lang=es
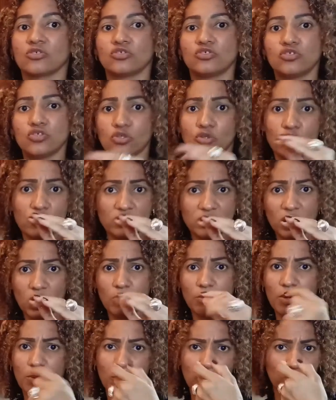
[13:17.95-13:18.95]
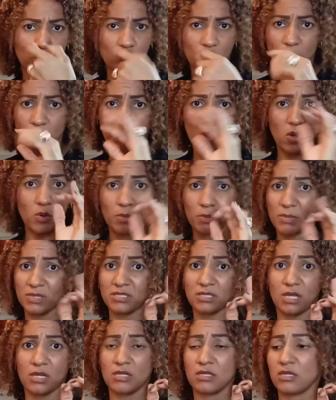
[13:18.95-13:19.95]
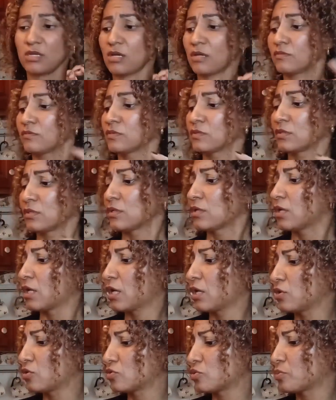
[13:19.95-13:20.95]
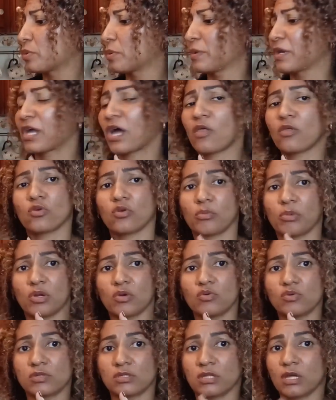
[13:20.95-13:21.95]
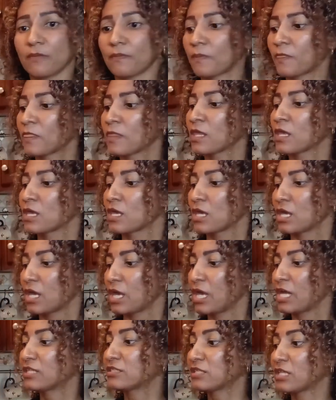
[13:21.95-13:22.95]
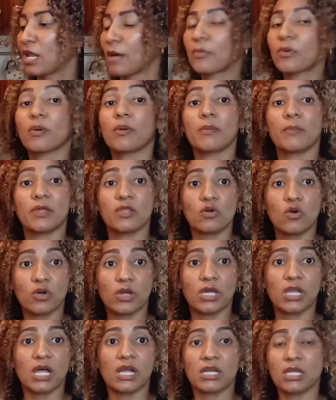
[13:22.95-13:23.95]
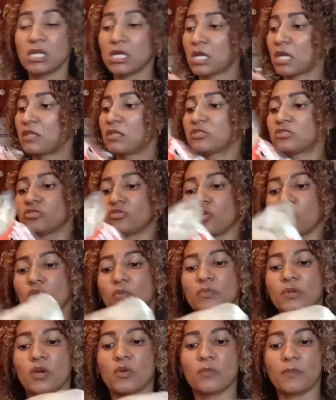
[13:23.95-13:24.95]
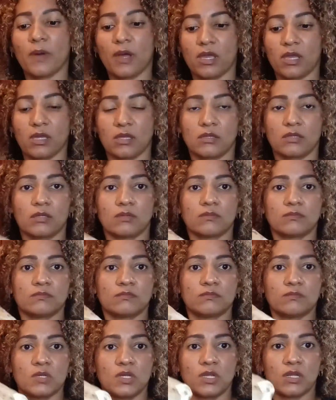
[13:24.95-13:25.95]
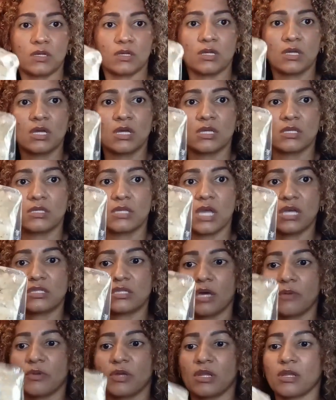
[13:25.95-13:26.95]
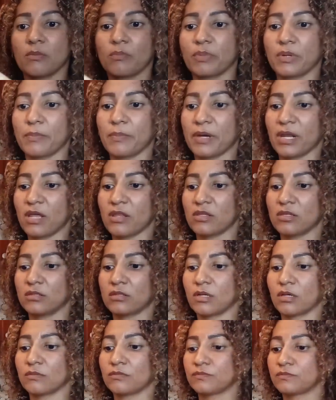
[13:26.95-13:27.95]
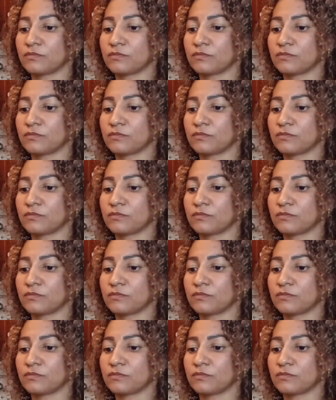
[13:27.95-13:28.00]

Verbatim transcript: Yo no quise comer porque yo no me bajo mi mascarilla pero los supermercados no me gusta. Él sí la probé y me dijo que era rica y decidió comprar un paquete. Miren, ya esa vienen preparadita.